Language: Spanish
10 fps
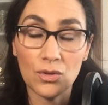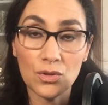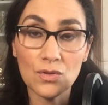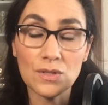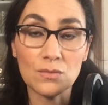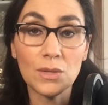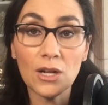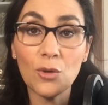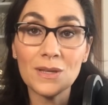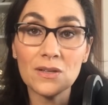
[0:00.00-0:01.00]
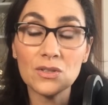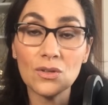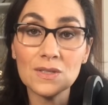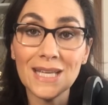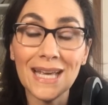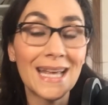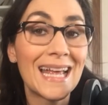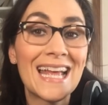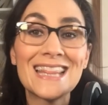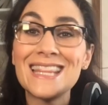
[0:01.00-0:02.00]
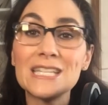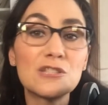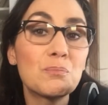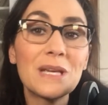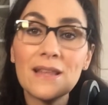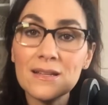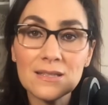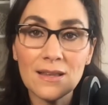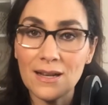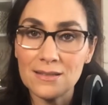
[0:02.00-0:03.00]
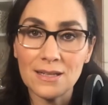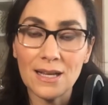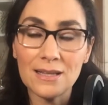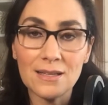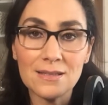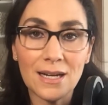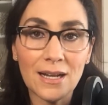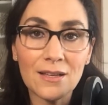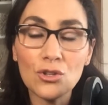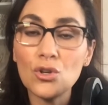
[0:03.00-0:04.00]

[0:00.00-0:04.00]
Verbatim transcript: Entonces, mi recomendación es que despídanse de las tarjetas de crédito,